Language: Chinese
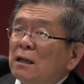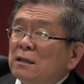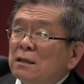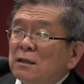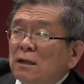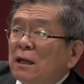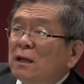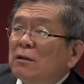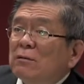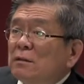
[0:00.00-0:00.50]
现
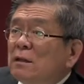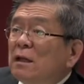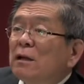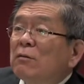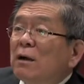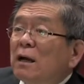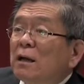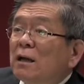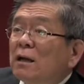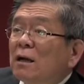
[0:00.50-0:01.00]
在另另
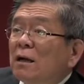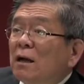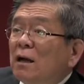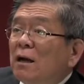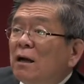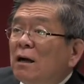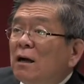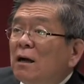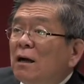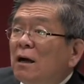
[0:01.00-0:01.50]
外一个
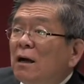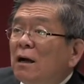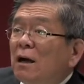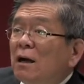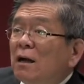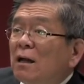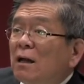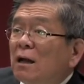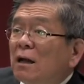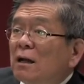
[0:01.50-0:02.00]

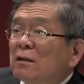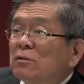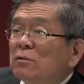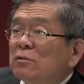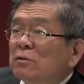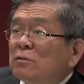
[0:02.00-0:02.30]
啊一个